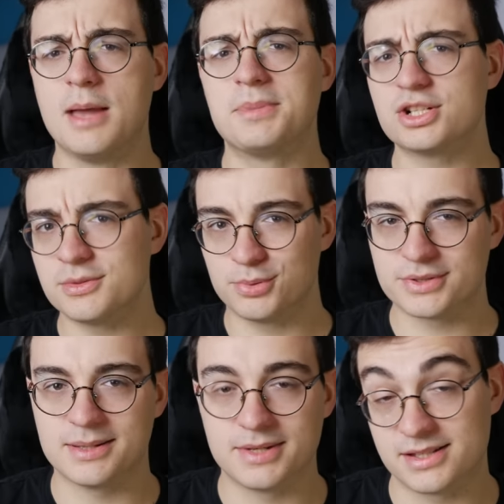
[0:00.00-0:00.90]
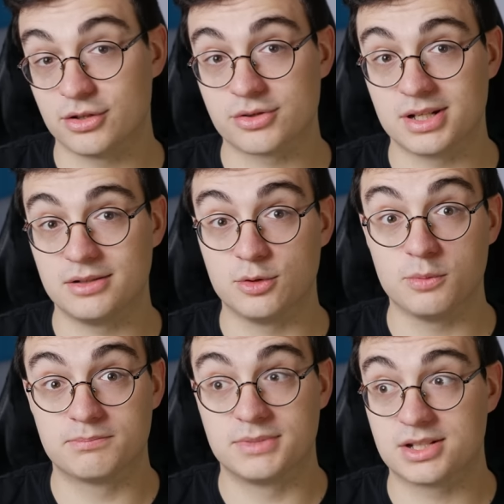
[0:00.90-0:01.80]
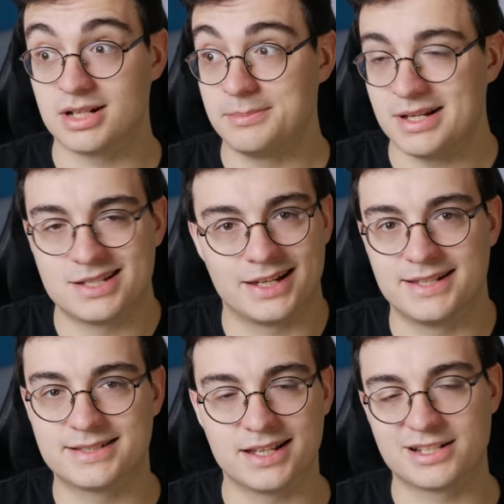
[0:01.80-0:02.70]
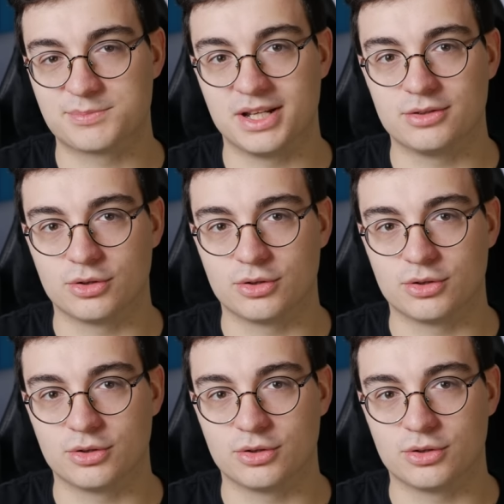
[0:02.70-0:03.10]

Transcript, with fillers: Pierwszym plusem jest to, że no, jeżeli macie jakiś stary sprzęt,